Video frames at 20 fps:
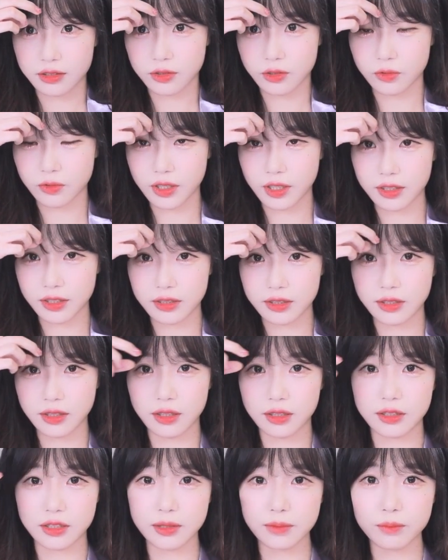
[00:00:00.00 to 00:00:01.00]
저도 아기
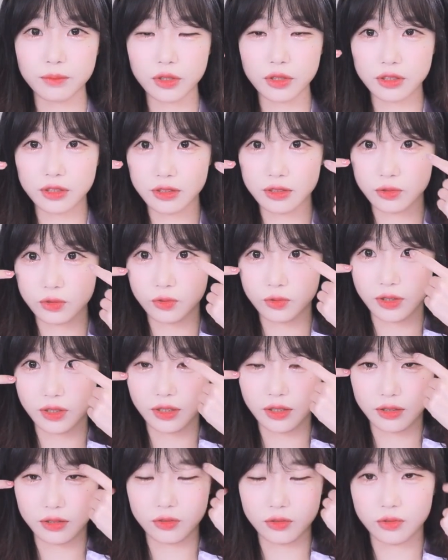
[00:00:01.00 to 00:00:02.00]
때 팀버튼
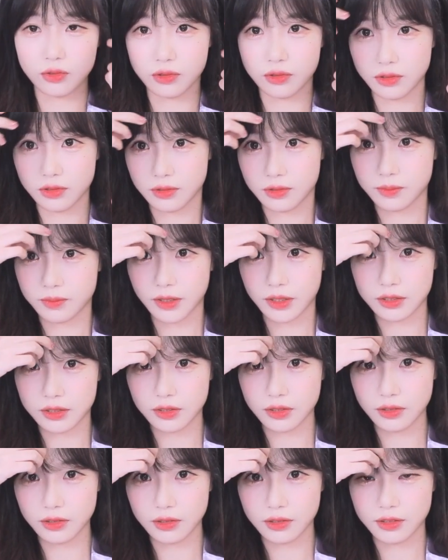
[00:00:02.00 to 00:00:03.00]
좋아해가지고
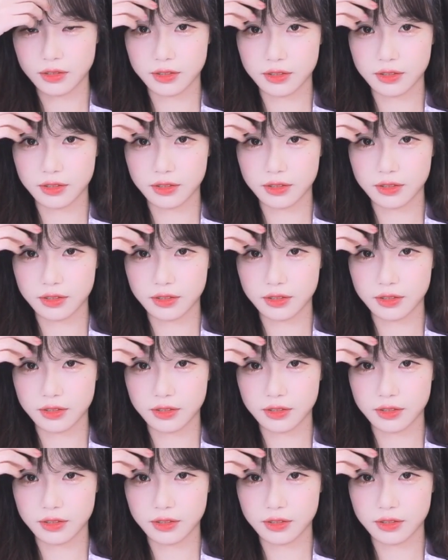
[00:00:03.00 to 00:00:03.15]
봤어요